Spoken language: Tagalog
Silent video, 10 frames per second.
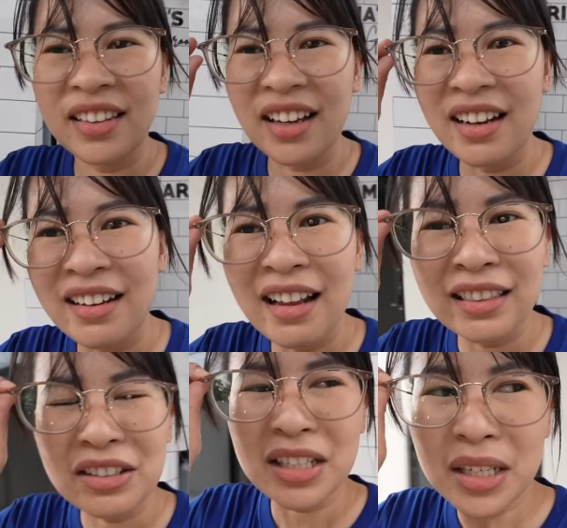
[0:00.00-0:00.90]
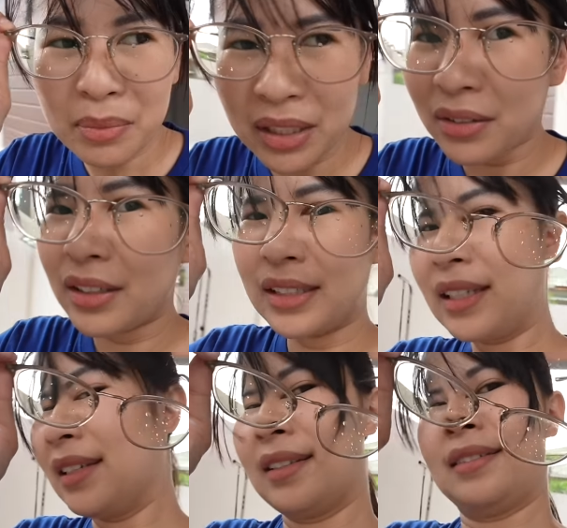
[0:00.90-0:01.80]
Tanggalin natin sa lamin ko kasi
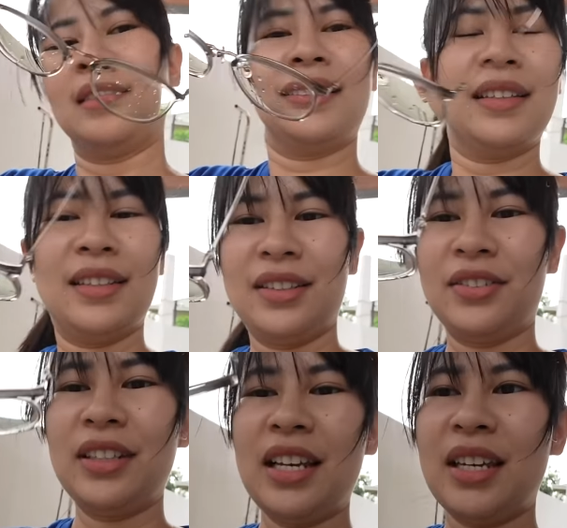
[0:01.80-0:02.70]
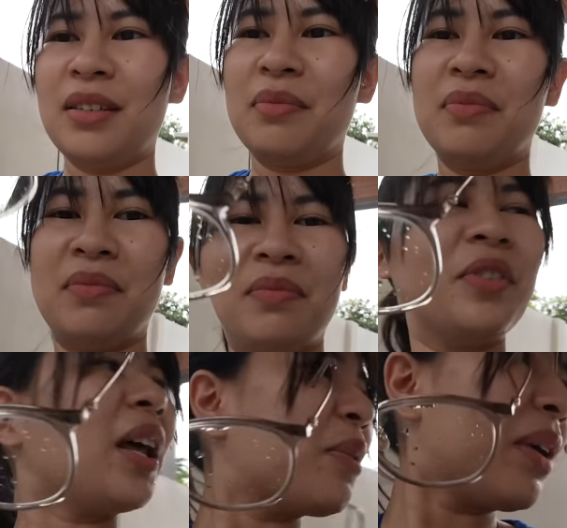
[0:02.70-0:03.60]
wala eh.
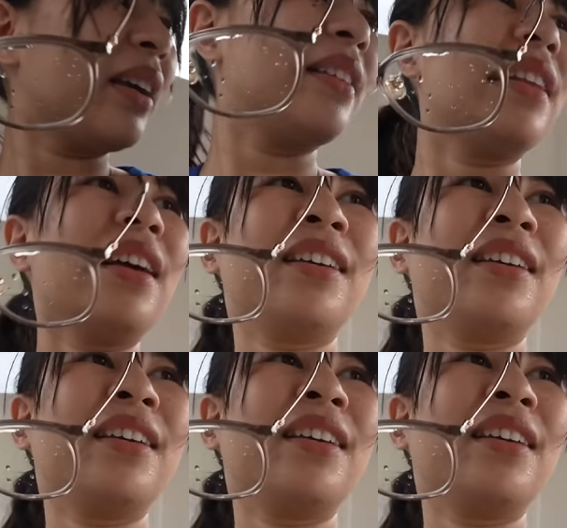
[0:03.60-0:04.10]
Wala akong makita.